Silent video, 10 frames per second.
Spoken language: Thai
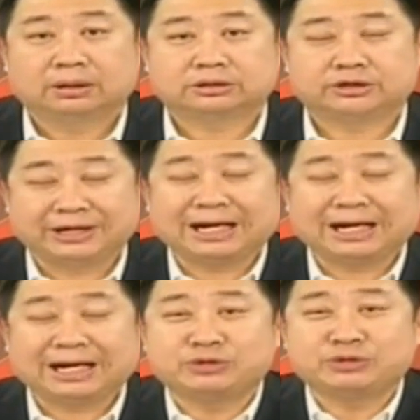สวัสดีครั
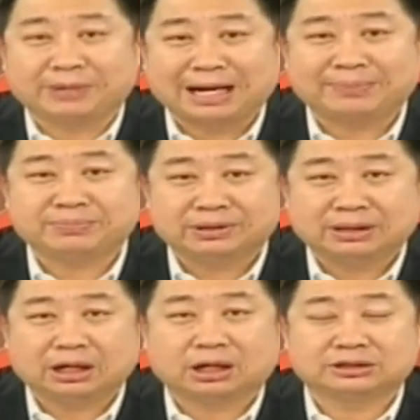บท่านผู้ชมครับ
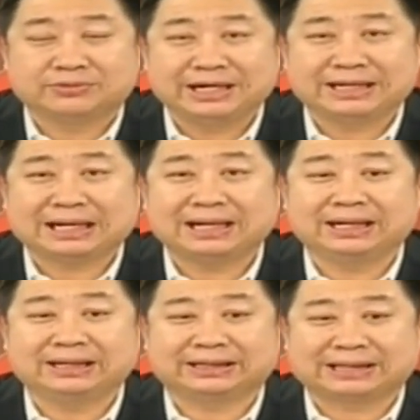แล้วก็สวัสดีท่าน
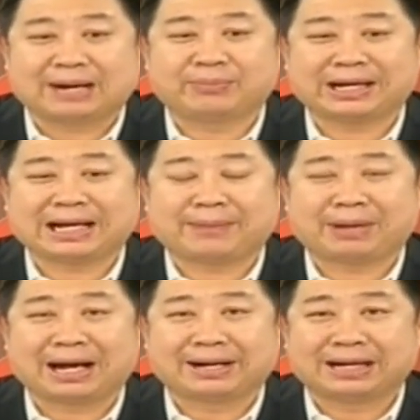ที่ติดตามรายการ
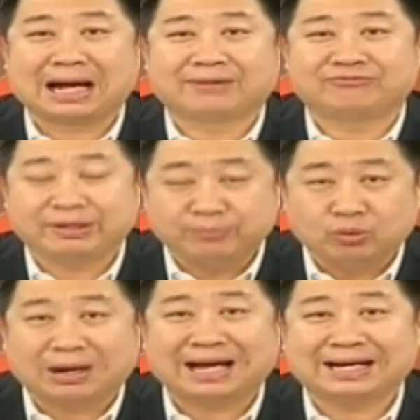ผ่านทาง
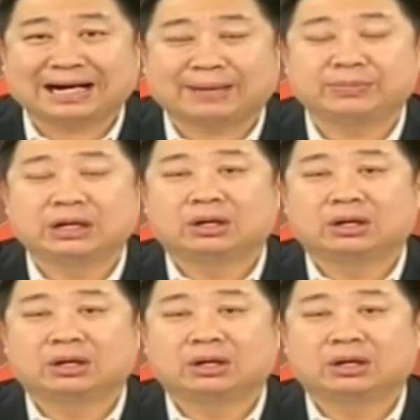Facebook Live นะครับ